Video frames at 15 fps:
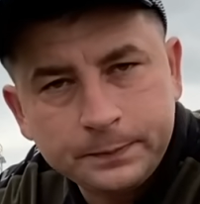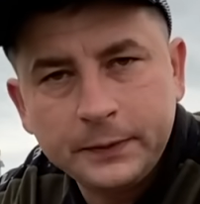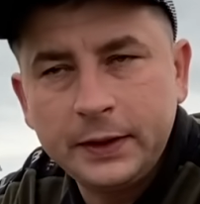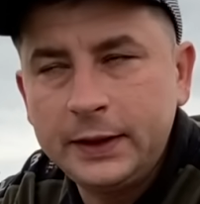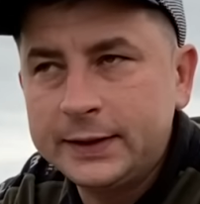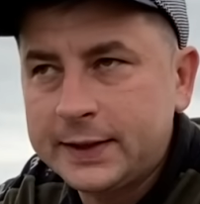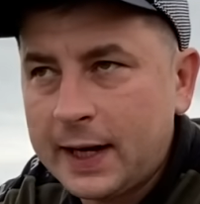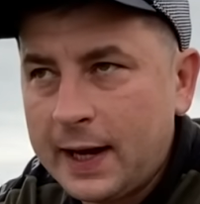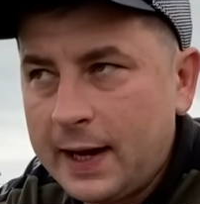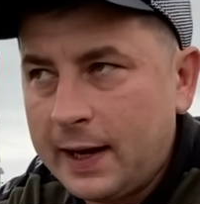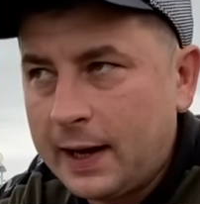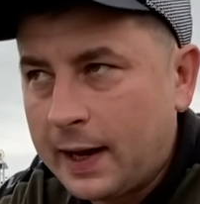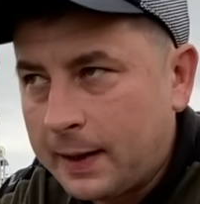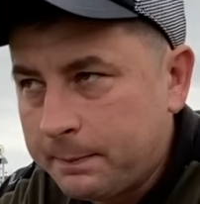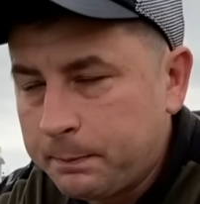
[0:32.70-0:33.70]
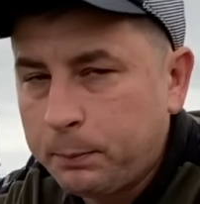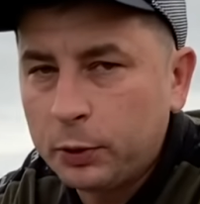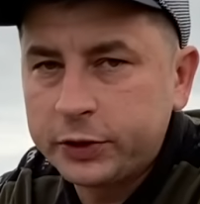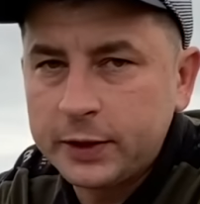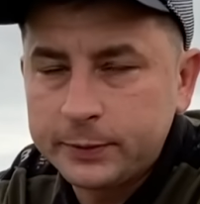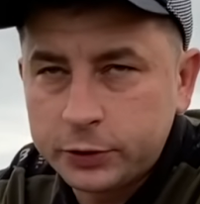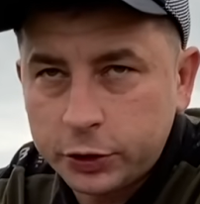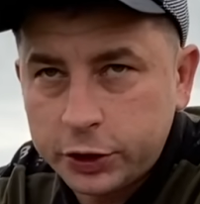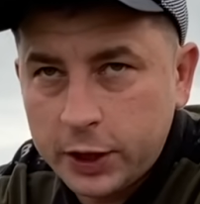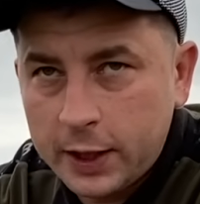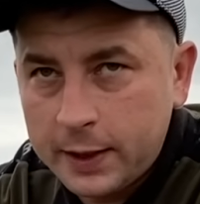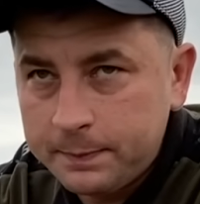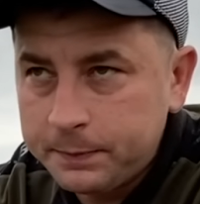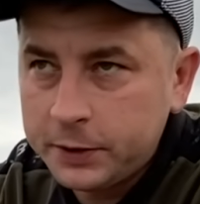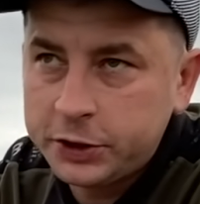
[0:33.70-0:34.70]
Izraela, po tym co się
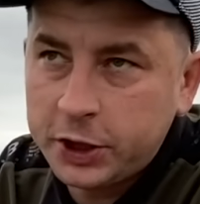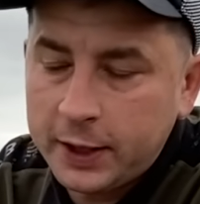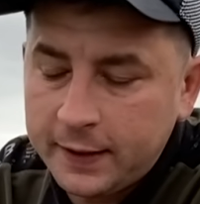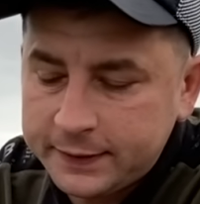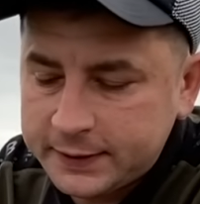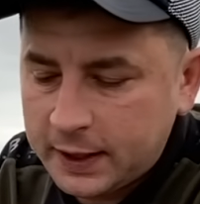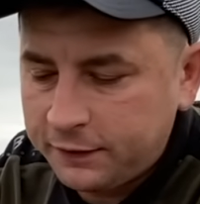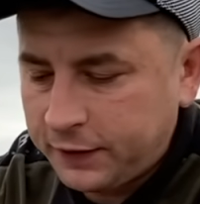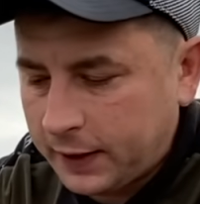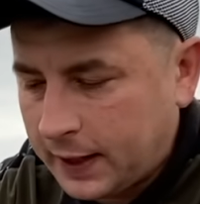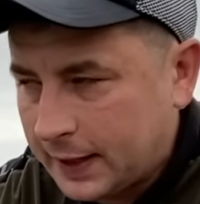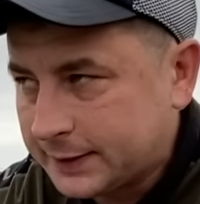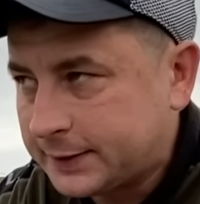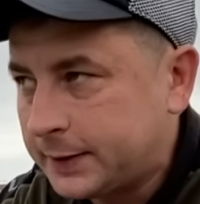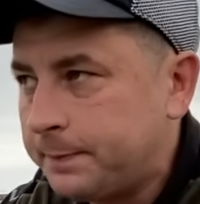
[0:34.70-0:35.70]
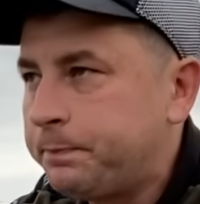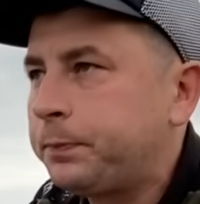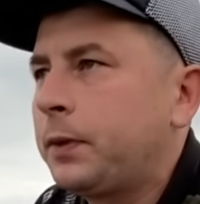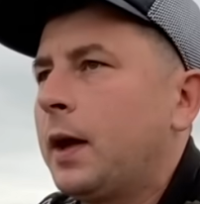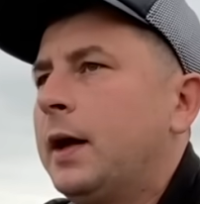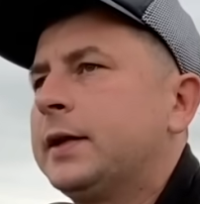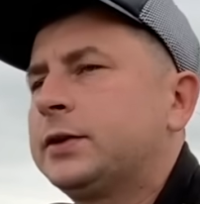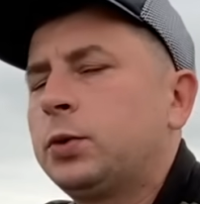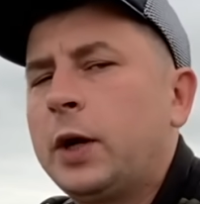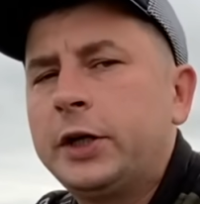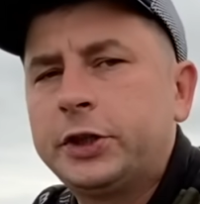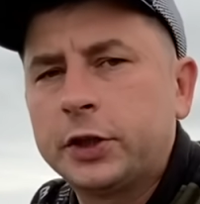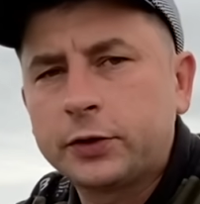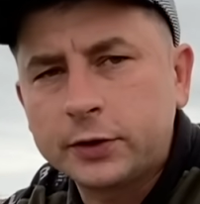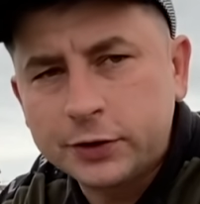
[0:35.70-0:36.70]
dzieje w strefie gazy. Ale
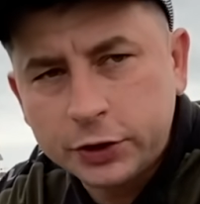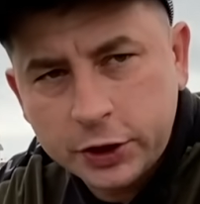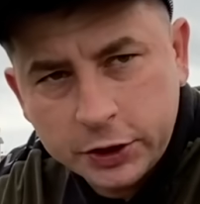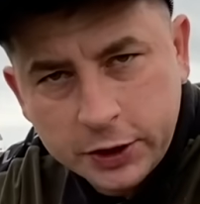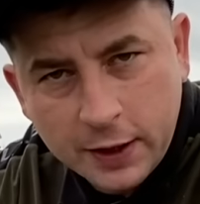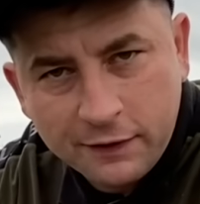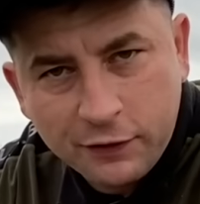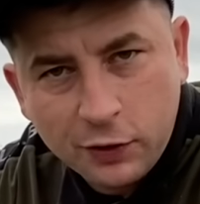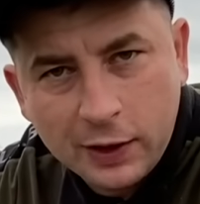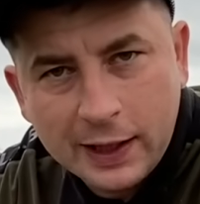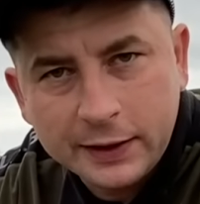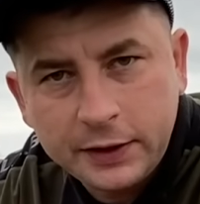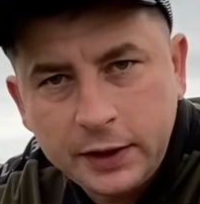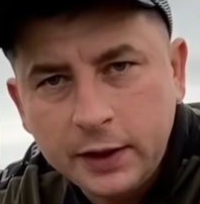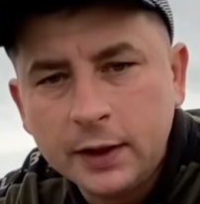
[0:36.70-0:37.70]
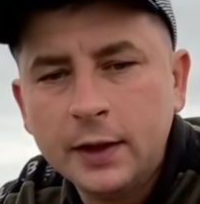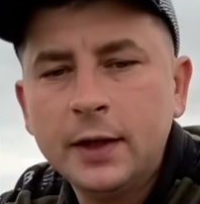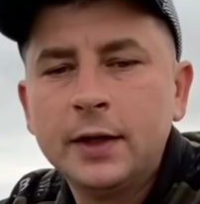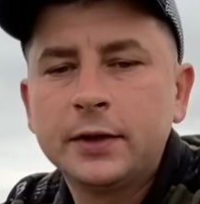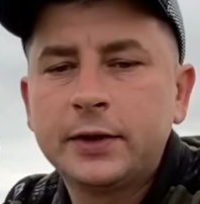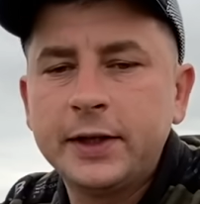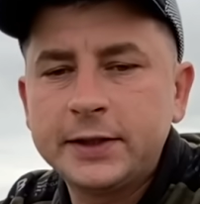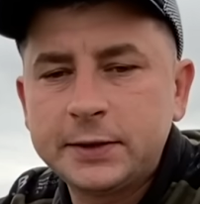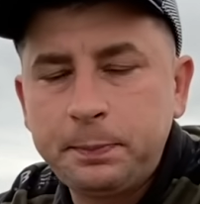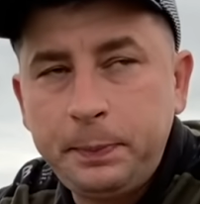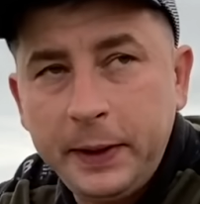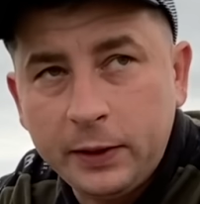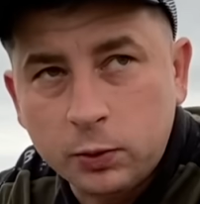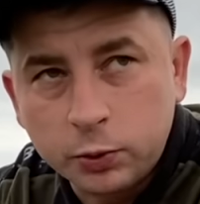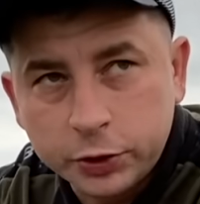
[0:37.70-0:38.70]
słuchajcie, to co się dzieje w Holandii, to jest
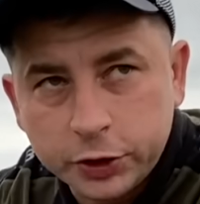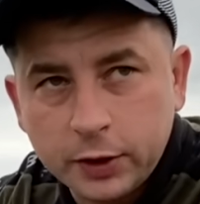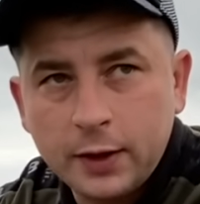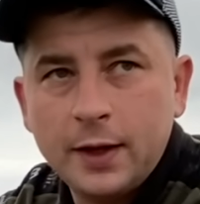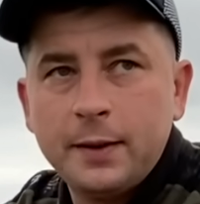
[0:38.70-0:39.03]
pikuś.